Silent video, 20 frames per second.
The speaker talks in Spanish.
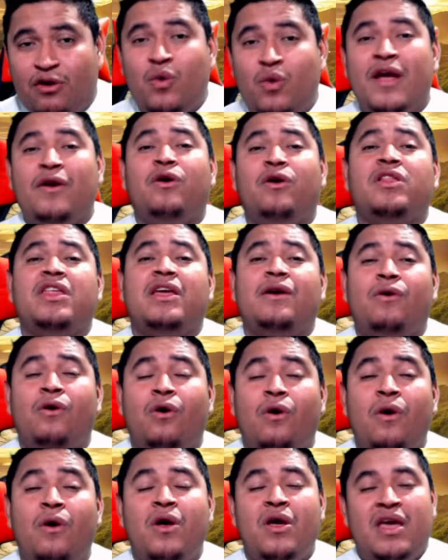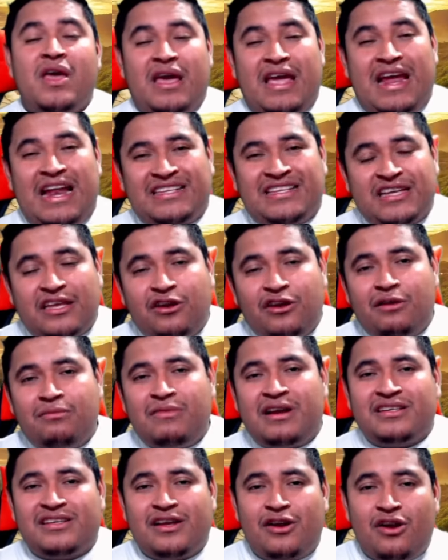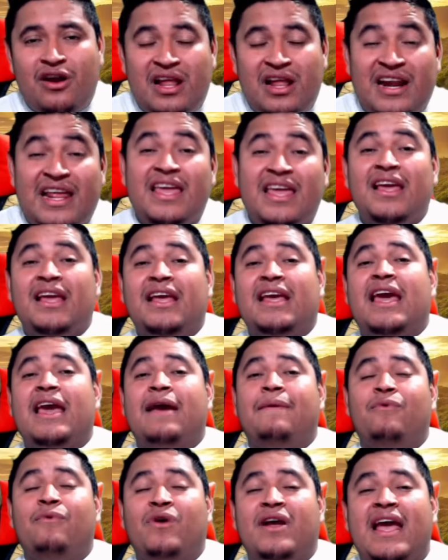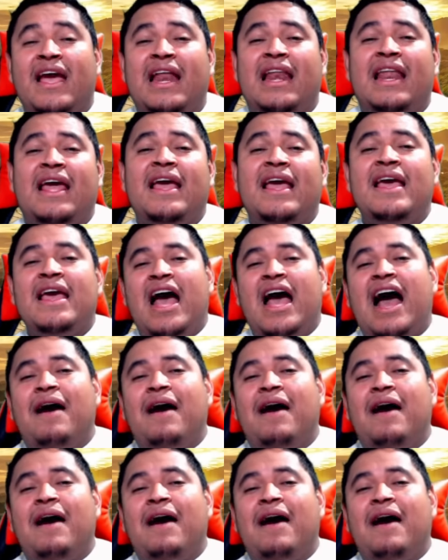Luego dijo el señor Marcelo Larín que Bukele